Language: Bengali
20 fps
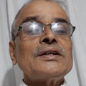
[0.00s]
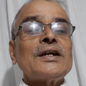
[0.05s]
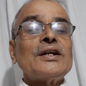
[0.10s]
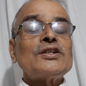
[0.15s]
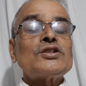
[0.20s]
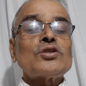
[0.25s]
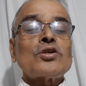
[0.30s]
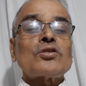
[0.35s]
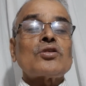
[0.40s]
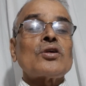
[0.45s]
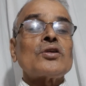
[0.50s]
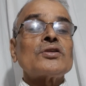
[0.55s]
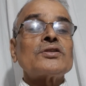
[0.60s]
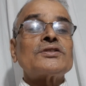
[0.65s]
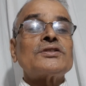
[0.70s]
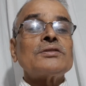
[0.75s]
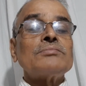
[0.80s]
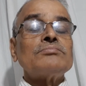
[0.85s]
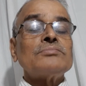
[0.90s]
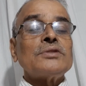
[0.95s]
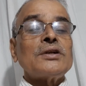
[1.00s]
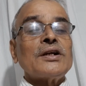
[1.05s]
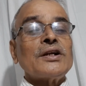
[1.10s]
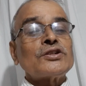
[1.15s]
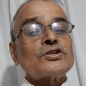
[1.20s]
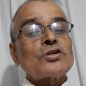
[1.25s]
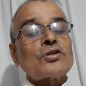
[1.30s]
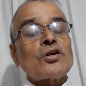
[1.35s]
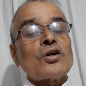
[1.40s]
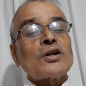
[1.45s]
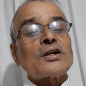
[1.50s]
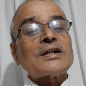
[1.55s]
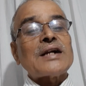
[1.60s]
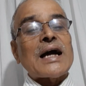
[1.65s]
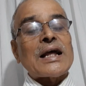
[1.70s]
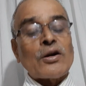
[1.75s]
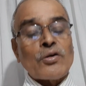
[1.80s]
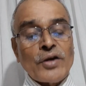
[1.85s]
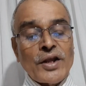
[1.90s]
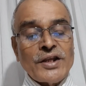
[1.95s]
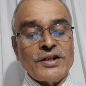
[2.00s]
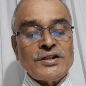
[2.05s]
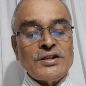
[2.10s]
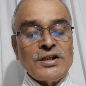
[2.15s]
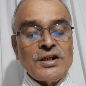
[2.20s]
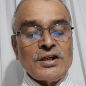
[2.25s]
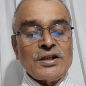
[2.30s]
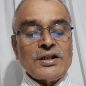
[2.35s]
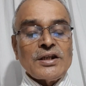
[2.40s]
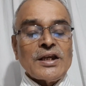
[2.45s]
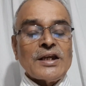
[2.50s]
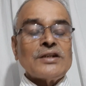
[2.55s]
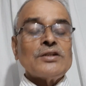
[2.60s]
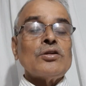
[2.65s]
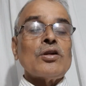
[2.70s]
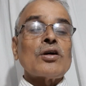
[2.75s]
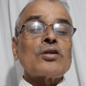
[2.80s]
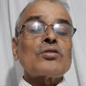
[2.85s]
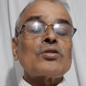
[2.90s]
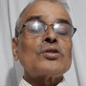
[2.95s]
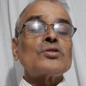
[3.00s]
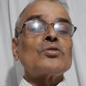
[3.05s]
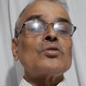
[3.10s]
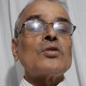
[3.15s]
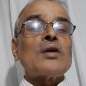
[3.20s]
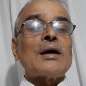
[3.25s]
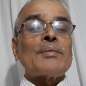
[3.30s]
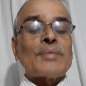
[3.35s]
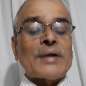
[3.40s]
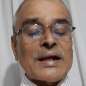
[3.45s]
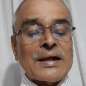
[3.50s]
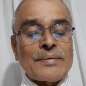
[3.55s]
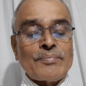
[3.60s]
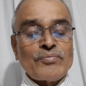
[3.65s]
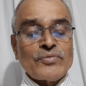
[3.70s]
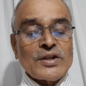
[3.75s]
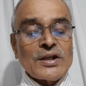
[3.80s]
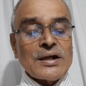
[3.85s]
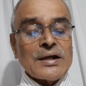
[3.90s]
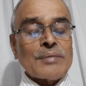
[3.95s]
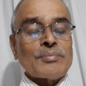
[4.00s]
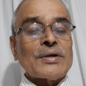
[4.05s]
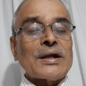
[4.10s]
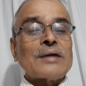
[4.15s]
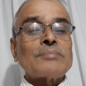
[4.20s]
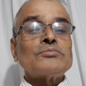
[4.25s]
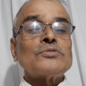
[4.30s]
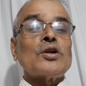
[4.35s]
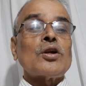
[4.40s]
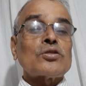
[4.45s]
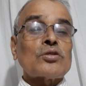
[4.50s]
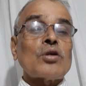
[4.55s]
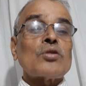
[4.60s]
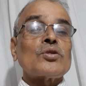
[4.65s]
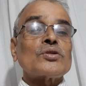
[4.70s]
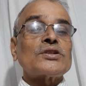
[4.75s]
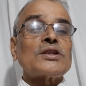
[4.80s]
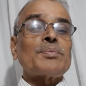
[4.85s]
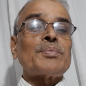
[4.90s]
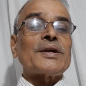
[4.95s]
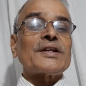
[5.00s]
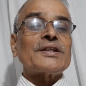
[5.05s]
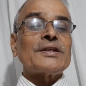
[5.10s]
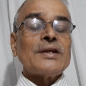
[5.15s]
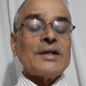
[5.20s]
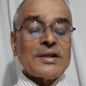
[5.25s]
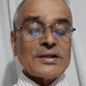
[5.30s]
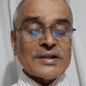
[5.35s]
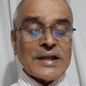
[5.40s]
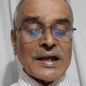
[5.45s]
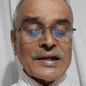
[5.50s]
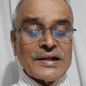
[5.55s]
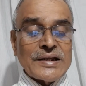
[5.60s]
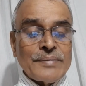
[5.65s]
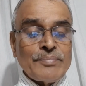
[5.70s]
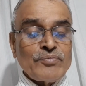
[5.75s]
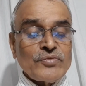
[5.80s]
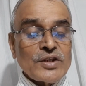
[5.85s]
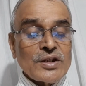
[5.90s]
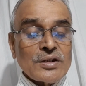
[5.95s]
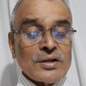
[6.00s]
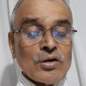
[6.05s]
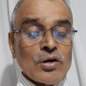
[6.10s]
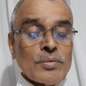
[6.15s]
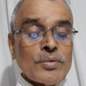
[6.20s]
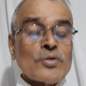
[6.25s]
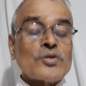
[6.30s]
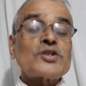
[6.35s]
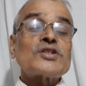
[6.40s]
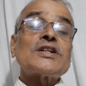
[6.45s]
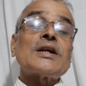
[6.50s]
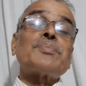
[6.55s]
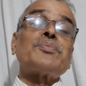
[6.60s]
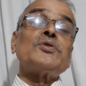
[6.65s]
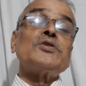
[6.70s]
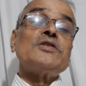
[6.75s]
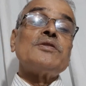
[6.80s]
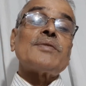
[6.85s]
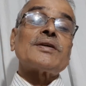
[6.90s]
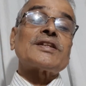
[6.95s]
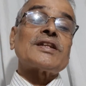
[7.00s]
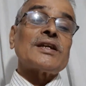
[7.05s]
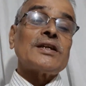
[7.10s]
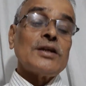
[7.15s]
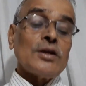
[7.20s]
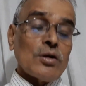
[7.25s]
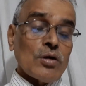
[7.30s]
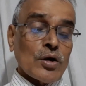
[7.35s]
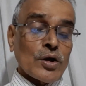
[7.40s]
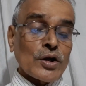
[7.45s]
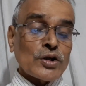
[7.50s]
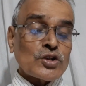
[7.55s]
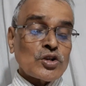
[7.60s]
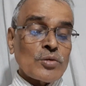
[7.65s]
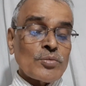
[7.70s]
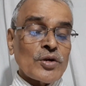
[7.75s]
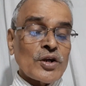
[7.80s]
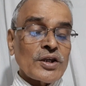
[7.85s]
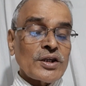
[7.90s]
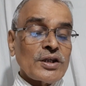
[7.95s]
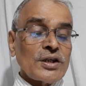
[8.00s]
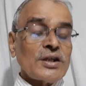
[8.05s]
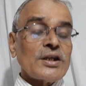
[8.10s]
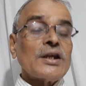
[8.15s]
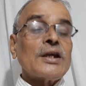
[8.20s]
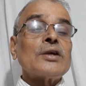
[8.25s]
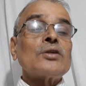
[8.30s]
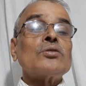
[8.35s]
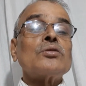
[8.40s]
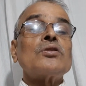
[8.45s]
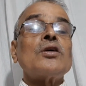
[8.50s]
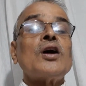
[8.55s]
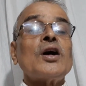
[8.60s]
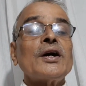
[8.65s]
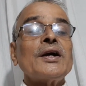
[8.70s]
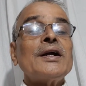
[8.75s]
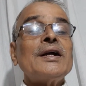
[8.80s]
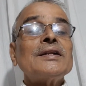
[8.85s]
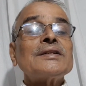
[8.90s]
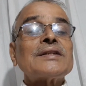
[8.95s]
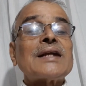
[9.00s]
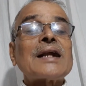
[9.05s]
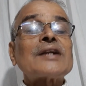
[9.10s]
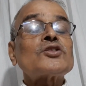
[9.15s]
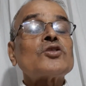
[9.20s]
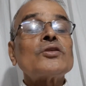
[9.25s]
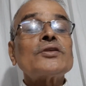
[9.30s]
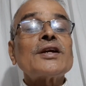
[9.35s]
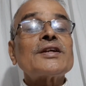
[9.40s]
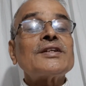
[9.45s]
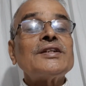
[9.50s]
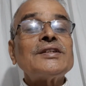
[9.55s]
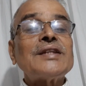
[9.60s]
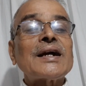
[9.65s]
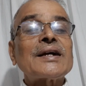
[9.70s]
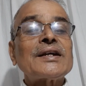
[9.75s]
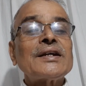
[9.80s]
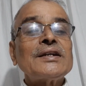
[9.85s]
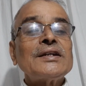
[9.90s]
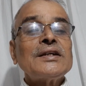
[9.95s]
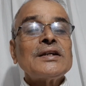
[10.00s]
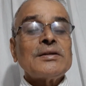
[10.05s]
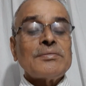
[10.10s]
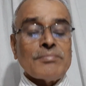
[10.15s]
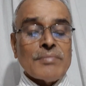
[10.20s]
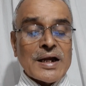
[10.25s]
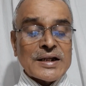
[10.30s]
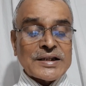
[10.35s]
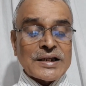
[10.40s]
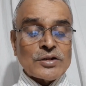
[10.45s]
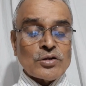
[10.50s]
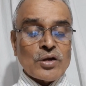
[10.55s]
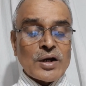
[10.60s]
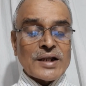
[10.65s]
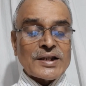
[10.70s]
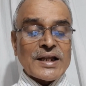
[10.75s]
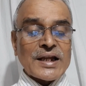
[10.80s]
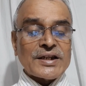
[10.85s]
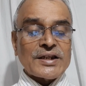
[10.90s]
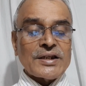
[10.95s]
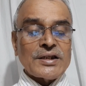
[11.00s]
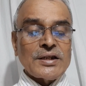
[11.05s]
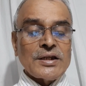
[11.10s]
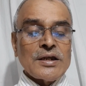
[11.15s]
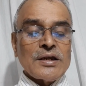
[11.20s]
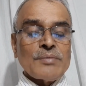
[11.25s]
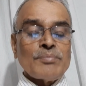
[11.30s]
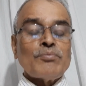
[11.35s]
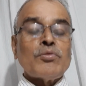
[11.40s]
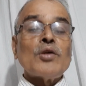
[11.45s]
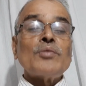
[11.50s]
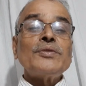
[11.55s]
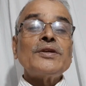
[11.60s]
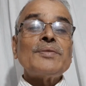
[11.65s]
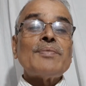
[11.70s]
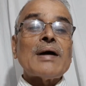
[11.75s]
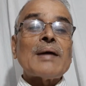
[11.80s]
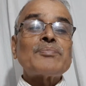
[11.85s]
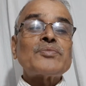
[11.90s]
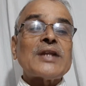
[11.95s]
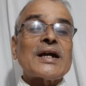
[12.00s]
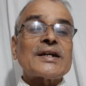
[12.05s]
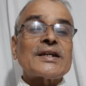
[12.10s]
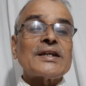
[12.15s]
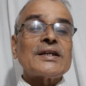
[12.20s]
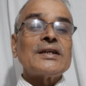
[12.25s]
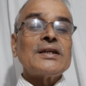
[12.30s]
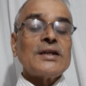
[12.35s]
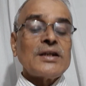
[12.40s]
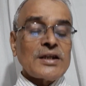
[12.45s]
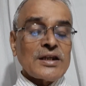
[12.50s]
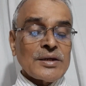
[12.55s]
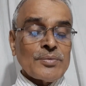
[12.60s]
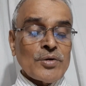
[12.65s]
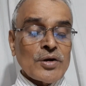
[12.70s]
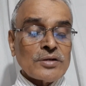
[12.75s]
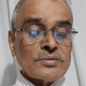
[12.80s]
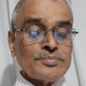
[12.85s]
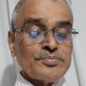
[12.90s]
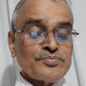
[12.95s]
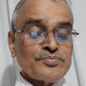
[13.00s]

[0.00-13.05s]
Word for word: এই সকল এই সকল কারণেই এই লক্ষণগুলো আমরা আমরা লক্ষ্য করতে পারি তাইলে অমাবস্যা পূর্ণিমাতে অনেক সময় এ রোগ হয় তার সঙ্গে কী থাকে মাথা ধরা থাকে বমির ভাব থাকে এবং